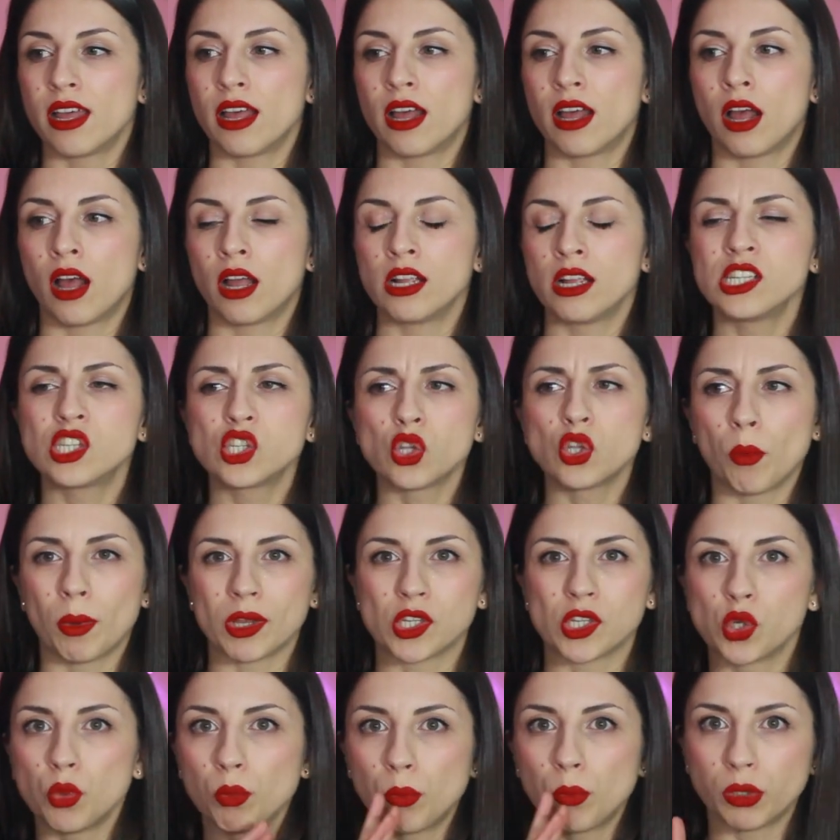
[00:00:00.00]
eh,
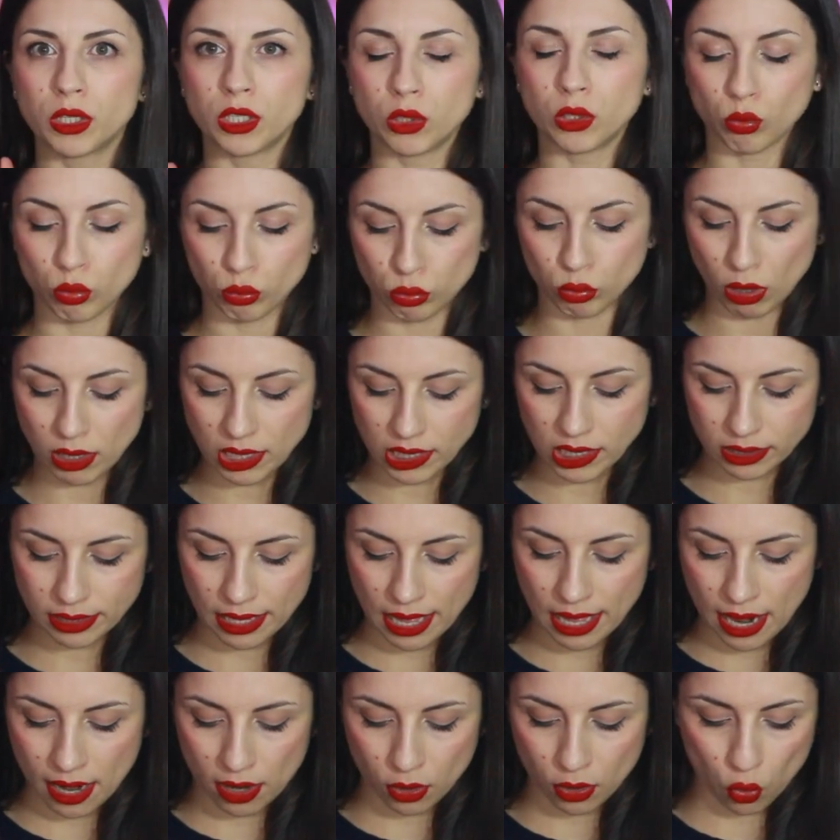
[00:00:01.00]
insomma c'è un po' di tutto
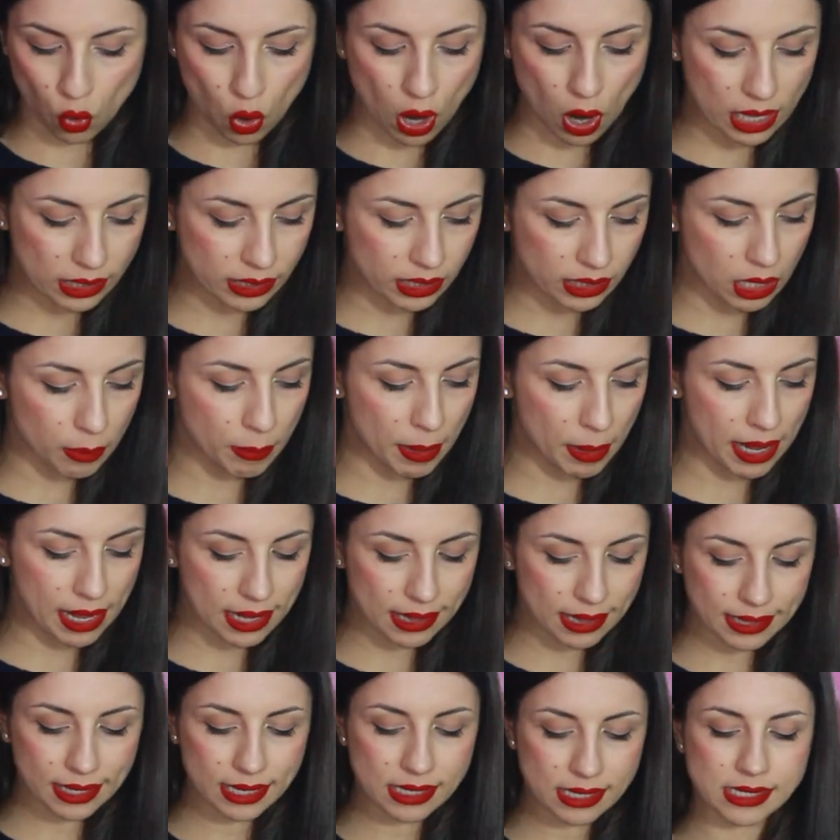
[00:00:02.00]
all'interno
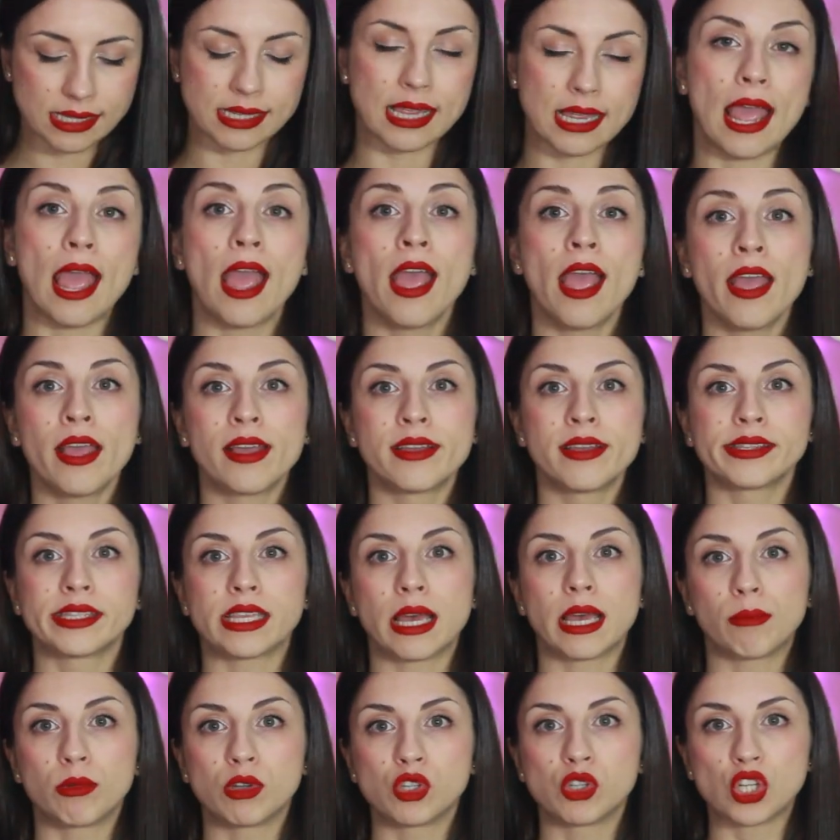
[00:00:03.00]
altrimenti se
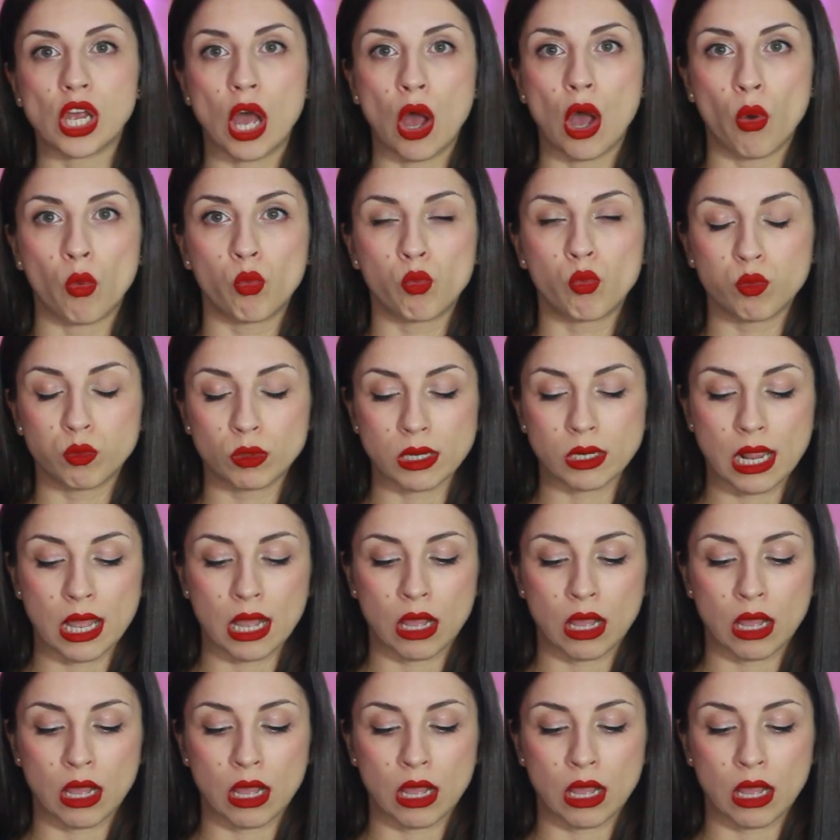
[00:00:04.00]
siamo già un,